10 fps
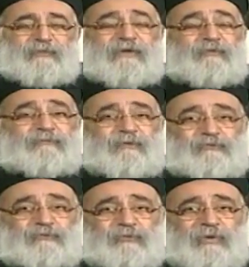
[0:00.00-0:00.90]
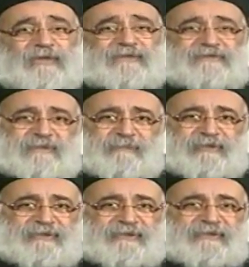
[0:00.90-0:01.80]
ولو الموضوع
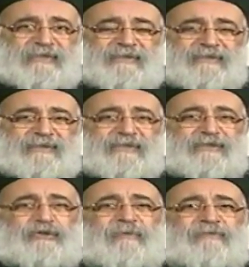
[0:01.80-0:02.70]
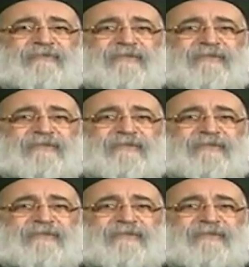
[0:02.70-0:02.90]
استمر كده يبقى